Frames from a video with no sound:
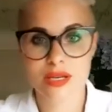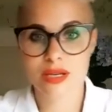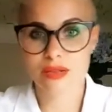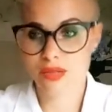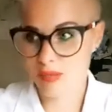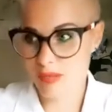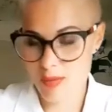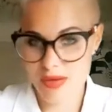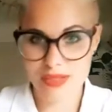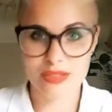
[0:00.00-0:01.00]
которое
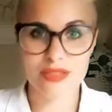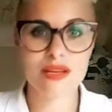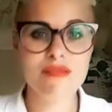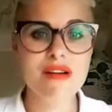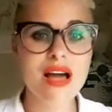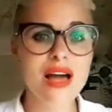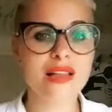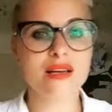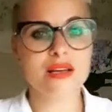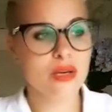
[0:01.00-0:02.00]
баба иногда
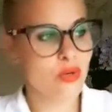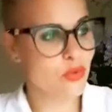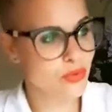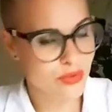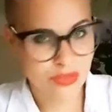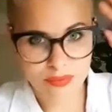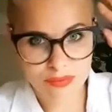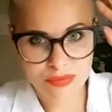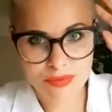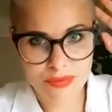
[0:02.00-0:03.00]
давала, у него
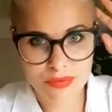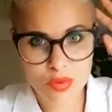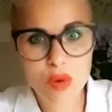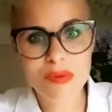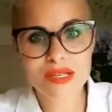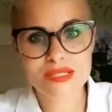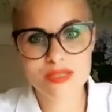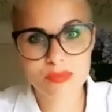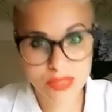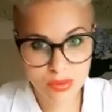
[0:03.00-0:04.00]
там комплексы
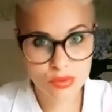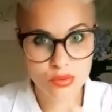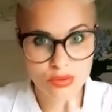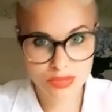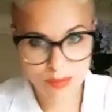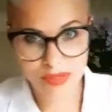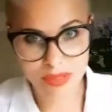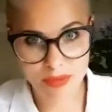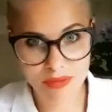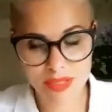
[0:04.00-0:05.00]
были, он, он, я об
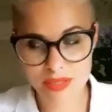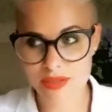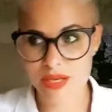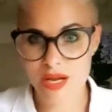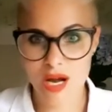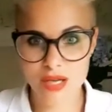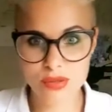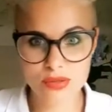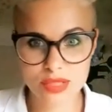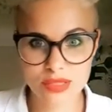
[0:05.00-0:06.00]
этом говорил. А
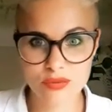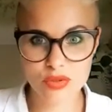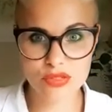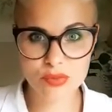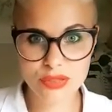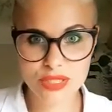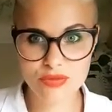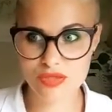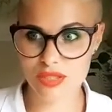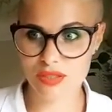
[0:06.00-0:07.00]
тут она вдруг смотрит
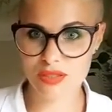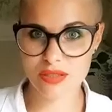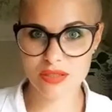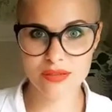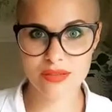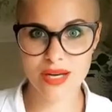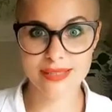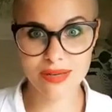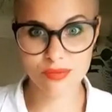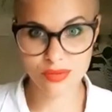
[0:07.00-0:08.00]
в зеркало,
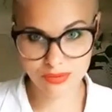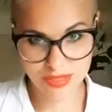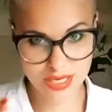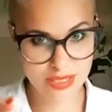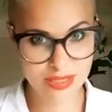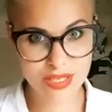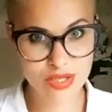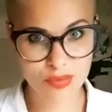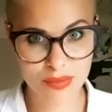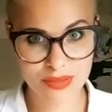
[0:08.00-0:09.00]
она, вот вы сейчас
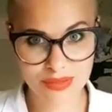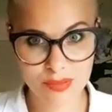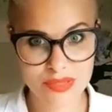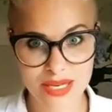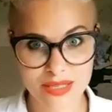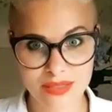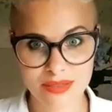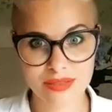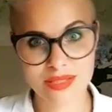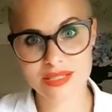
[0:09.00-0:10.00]
хорошо написали,
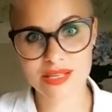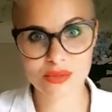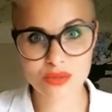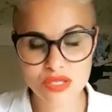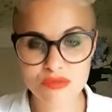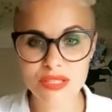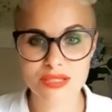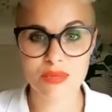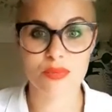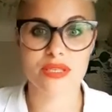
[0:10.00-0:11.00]
я стала лучше
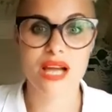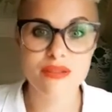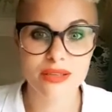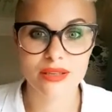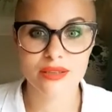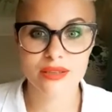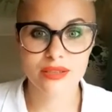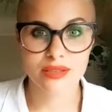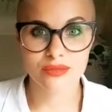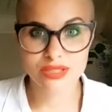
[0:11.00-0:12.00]
выглядеть, правильно,
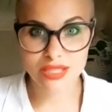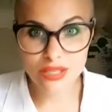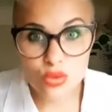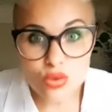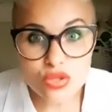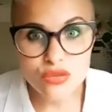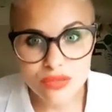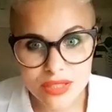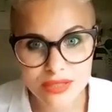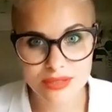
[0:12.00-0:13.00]
вы стали лучше
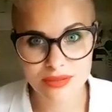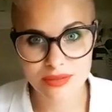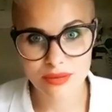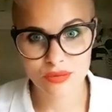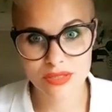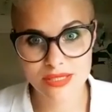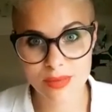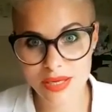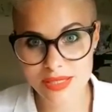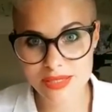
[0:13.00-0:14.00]
выглядеть. У вас
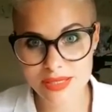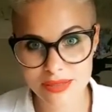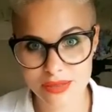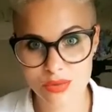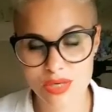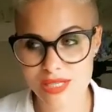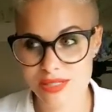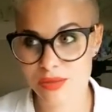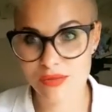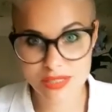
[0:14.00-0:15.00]
самооценка другая,
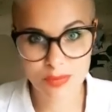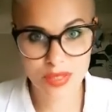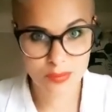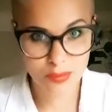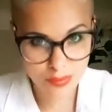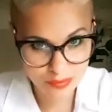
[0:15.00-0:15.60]
у вас вы